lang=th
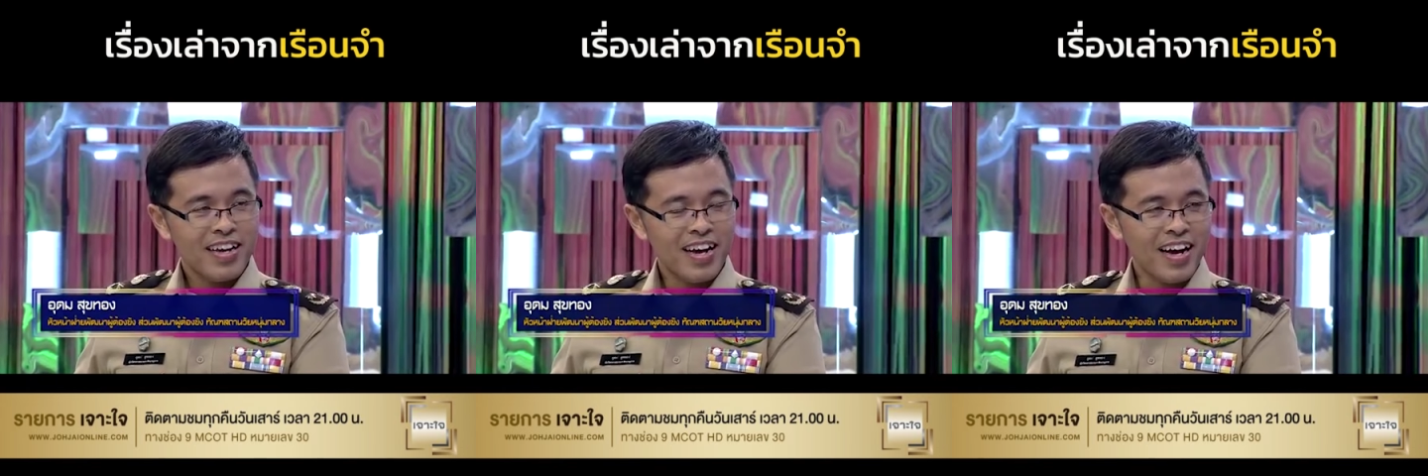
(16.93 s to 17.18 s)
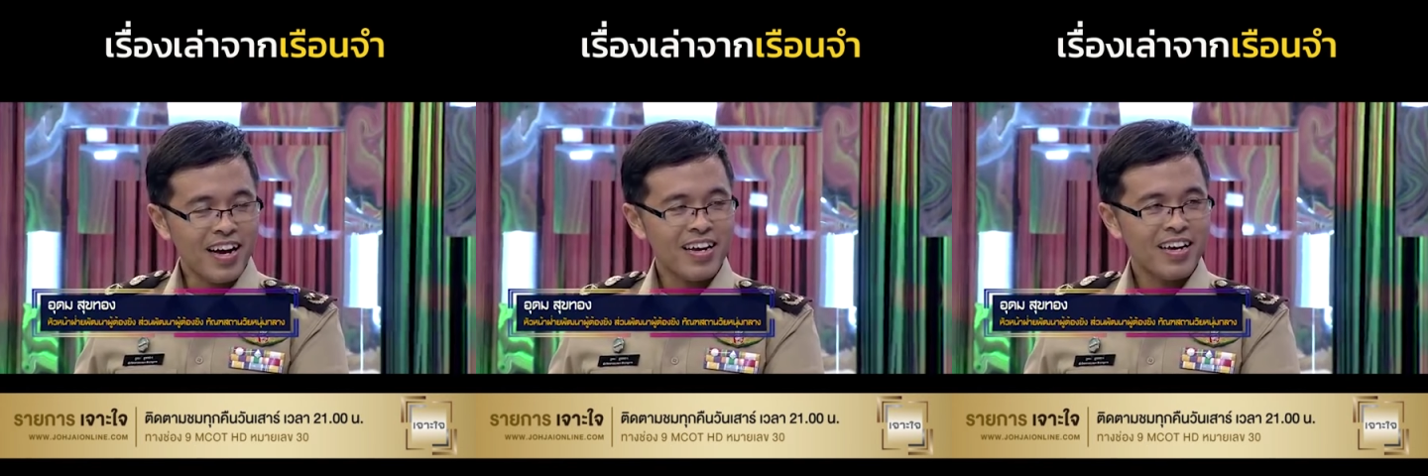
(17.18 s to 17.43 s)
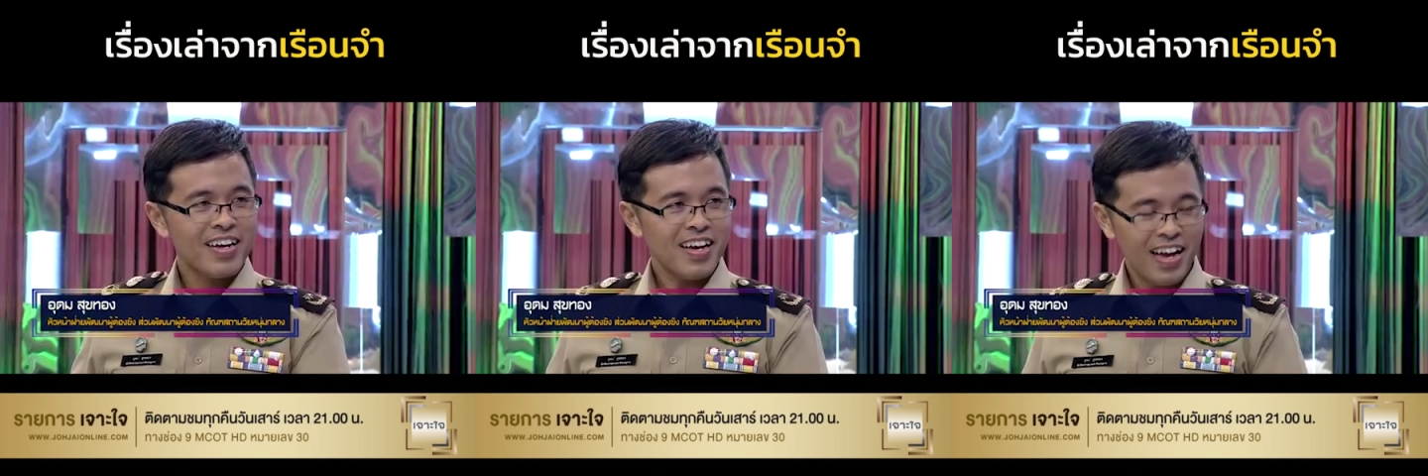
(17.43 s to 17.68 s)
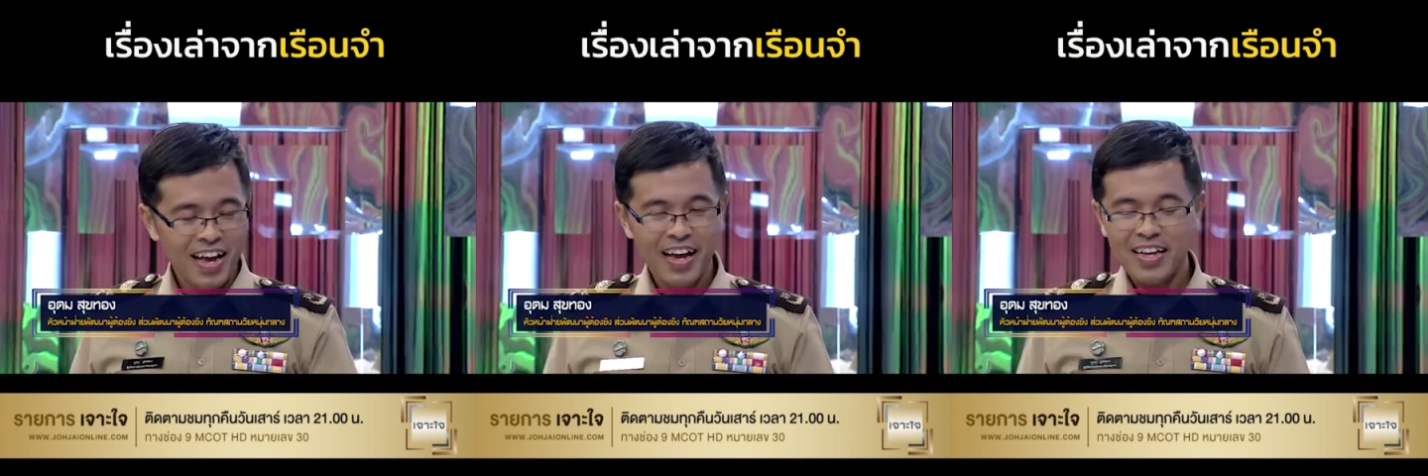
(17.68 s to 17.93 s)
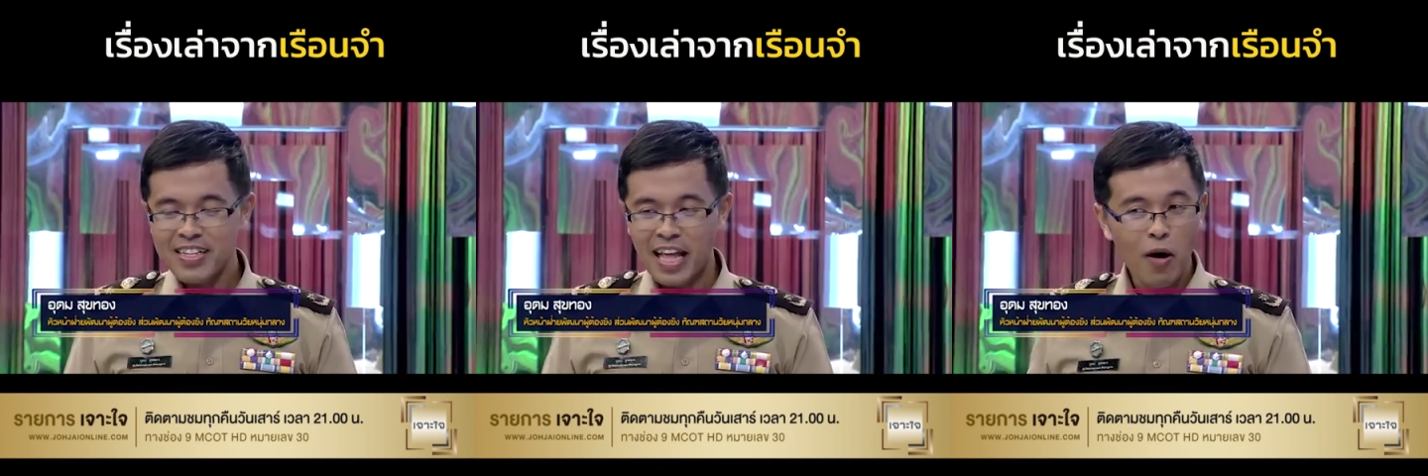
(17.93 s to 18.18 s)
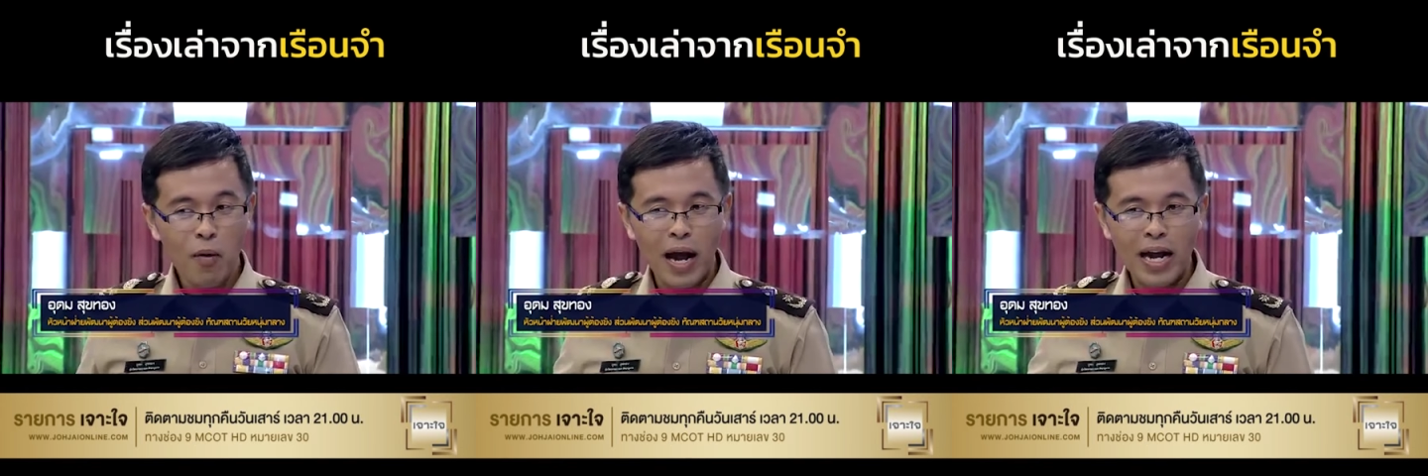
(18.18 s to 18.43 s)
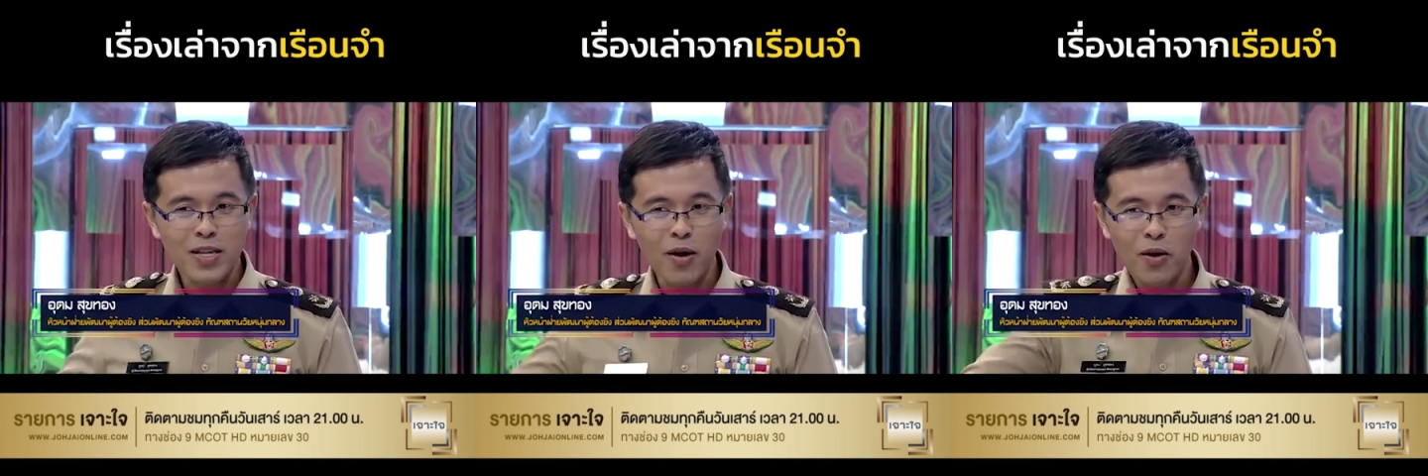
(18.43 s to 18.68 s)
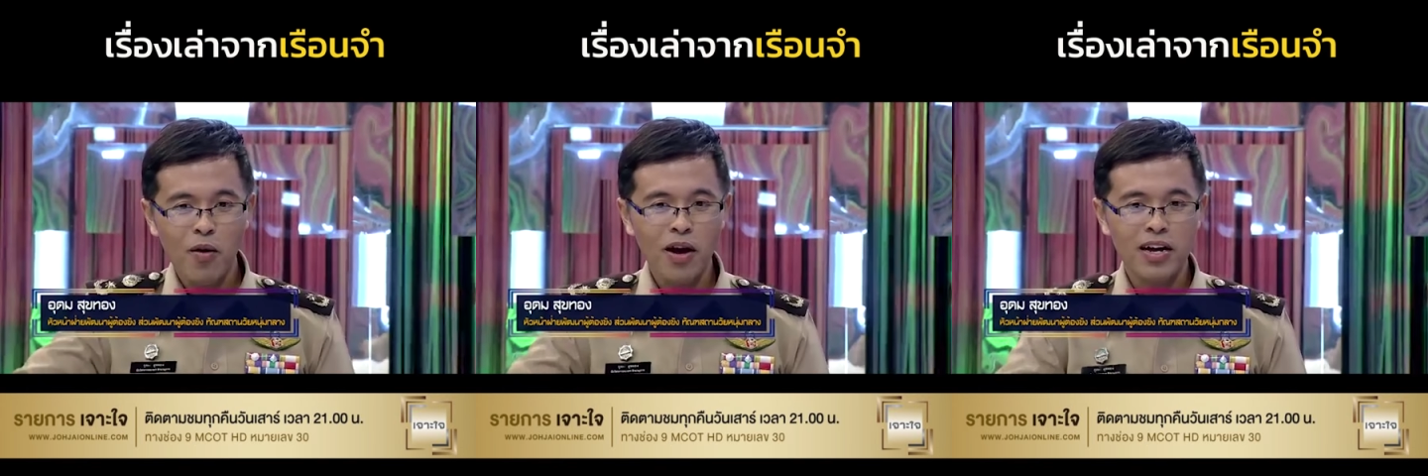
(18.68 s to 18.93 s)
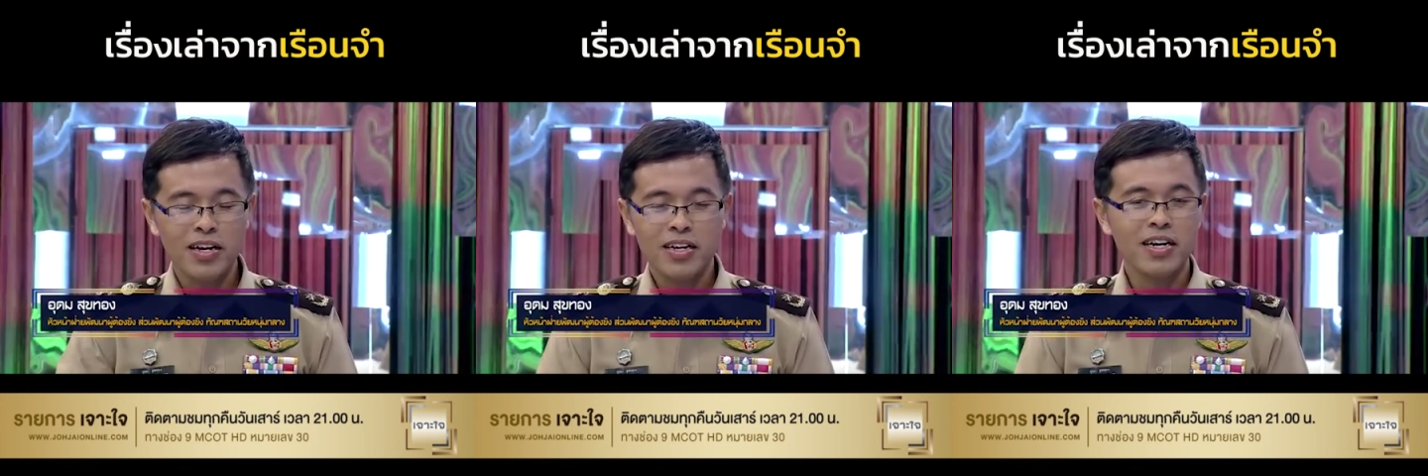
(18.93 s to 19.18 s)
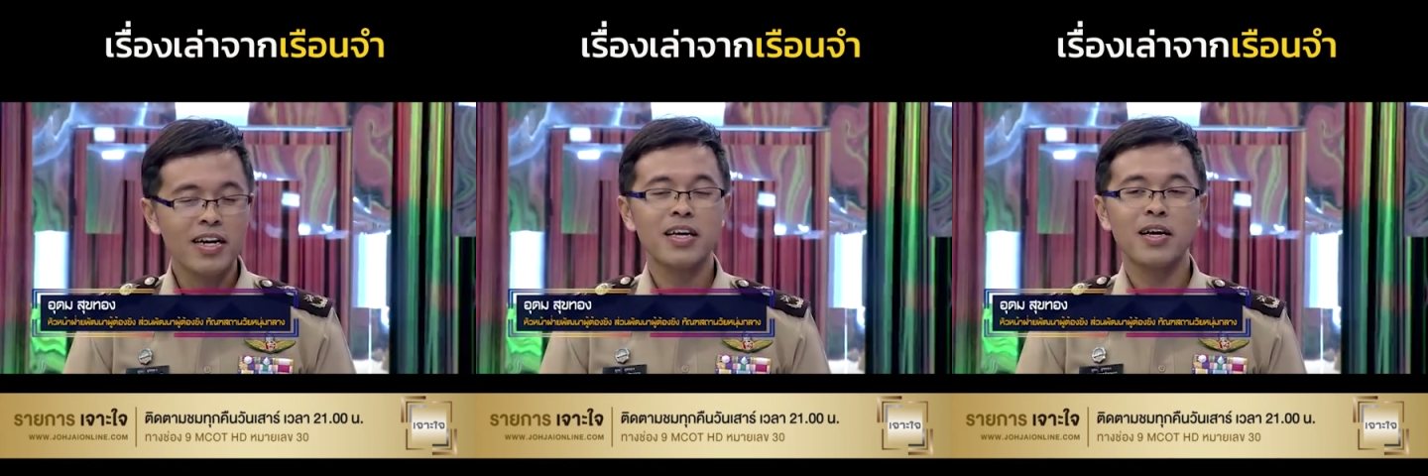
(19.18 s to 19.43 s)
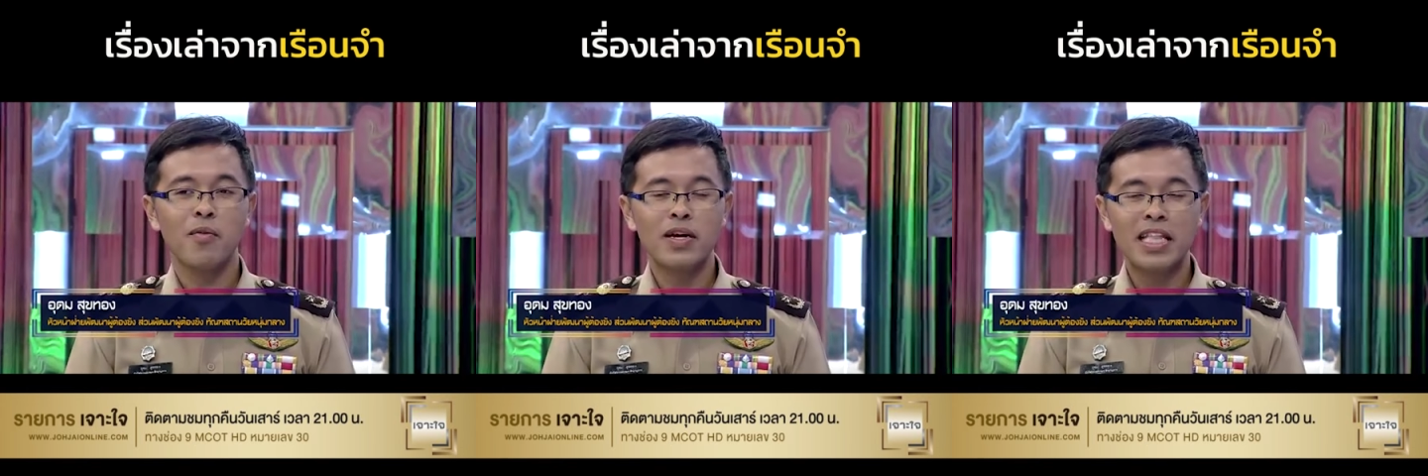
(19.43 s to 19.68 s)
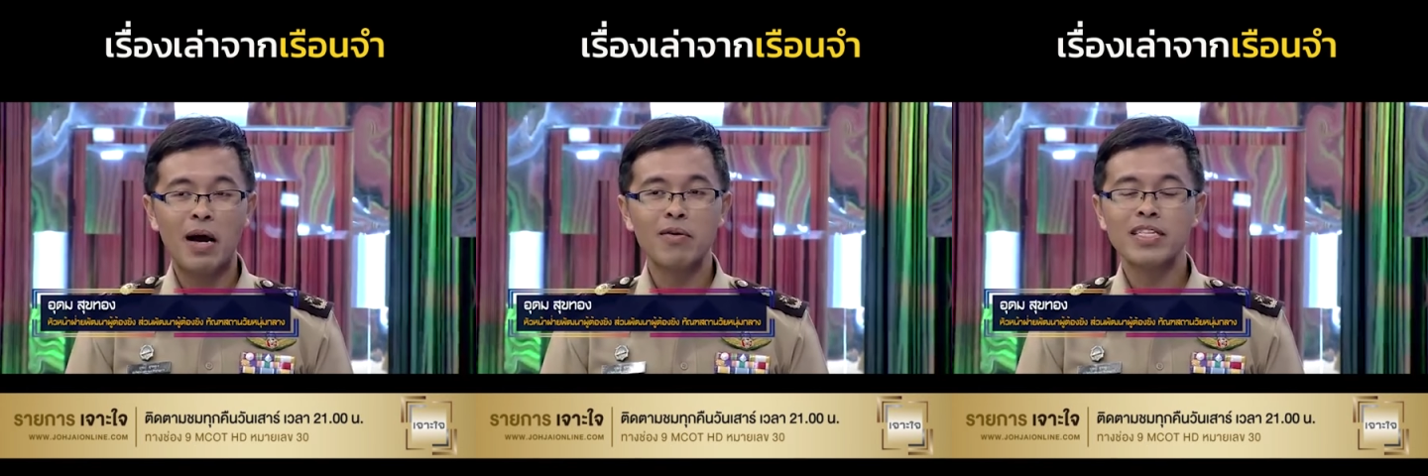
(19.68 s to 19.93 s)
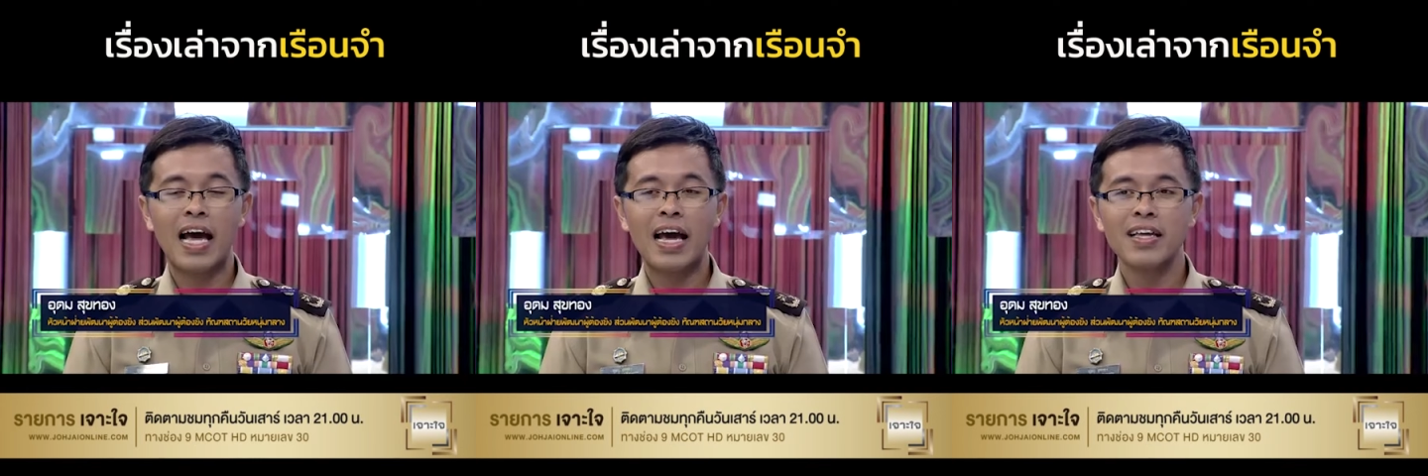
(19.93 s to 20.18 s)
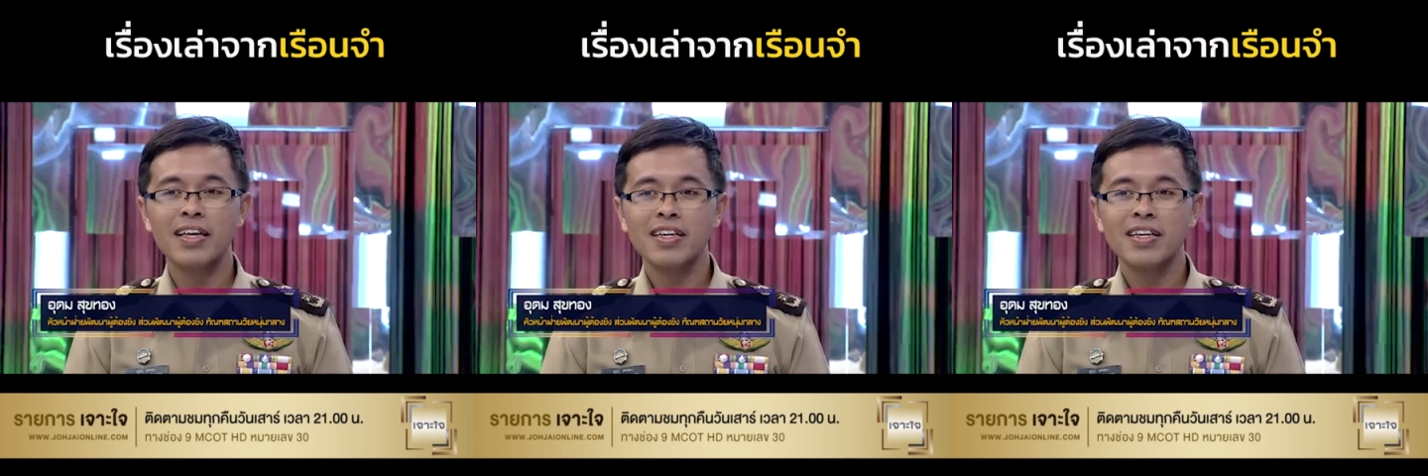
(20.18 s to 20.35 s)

ของกินของอเท้าขวาสองกล่องเอ้ยว่าเท้าซ้าย